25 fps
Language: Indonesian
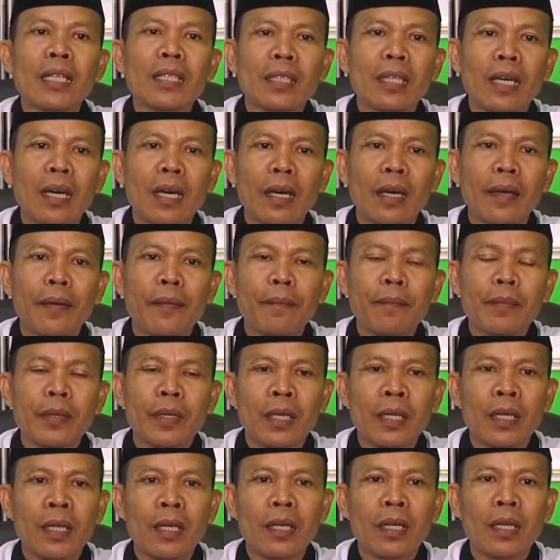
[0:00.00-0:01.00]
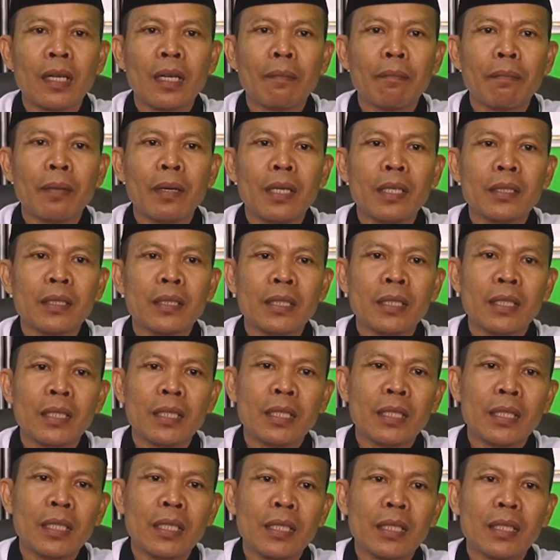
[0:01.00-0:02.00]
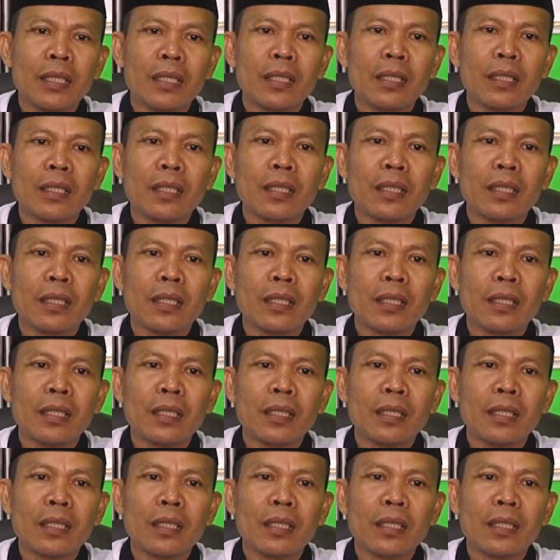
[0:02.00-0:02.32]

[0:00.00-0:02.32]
data, karena kenapa sedikit